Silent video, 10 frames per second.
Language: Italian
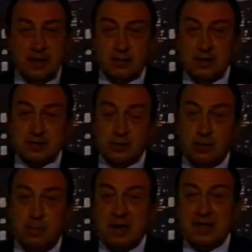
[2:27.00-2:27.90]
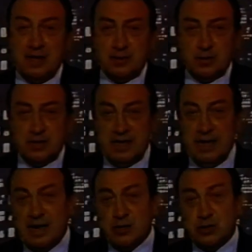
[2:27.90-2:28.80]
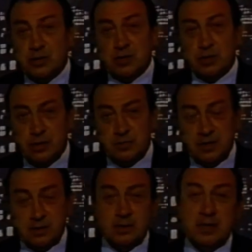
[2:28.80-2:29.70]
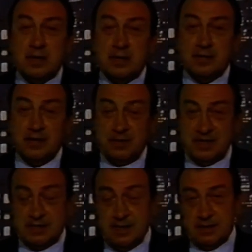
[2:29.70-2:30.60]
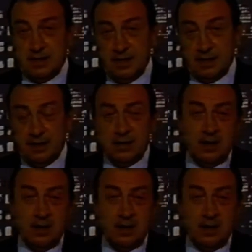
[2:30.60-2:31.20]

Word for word: questo pacchetto di rilancio economico del Presidente Reagan.